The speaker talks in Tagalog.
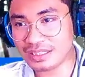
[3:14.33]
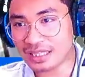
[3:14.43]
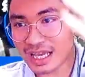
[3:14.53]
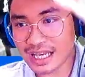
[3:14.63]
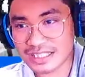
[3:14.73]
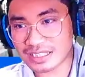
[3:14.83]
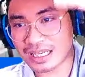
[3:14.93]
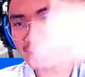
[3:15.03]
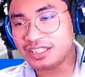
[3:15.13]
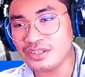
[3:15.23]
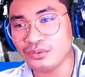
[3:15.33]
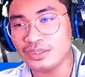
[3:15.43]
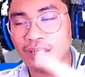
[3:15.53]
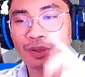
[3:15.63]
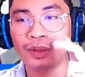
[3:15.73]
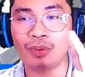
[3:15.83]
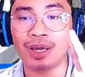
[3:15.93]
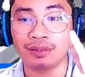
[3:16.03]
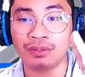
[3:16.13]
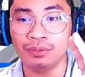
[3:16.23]
Sa taas, kasya yung dalawang
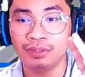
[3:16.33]
kwarto